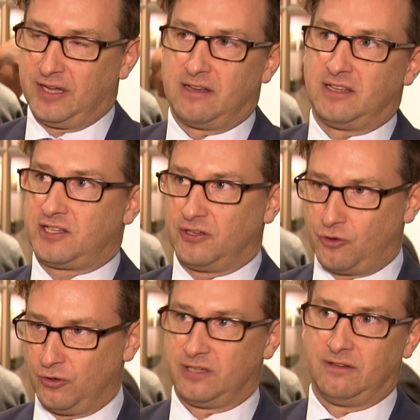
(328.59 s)
wirklich
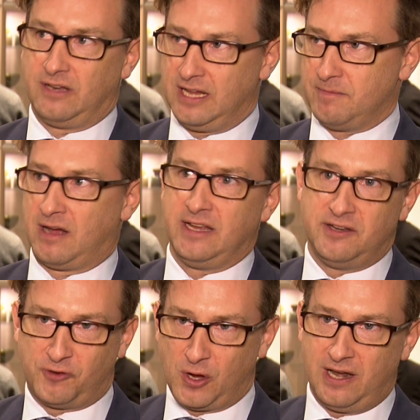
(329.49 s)
Küchen immer
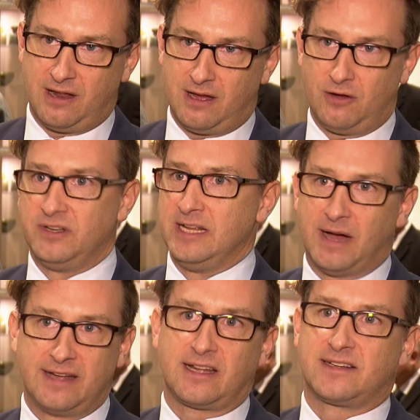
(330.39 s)
individueller und
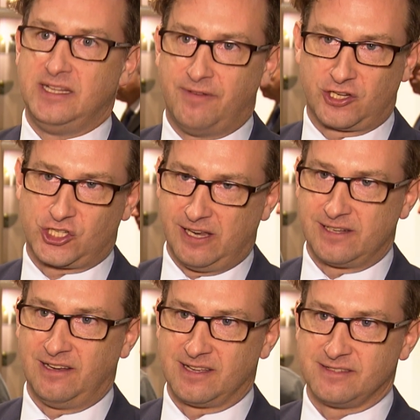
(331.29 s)
immer attraktiver
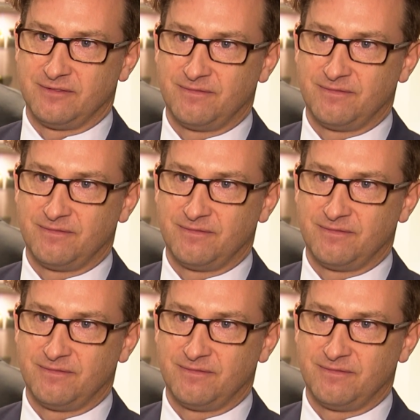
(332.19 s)
gestalten lassen.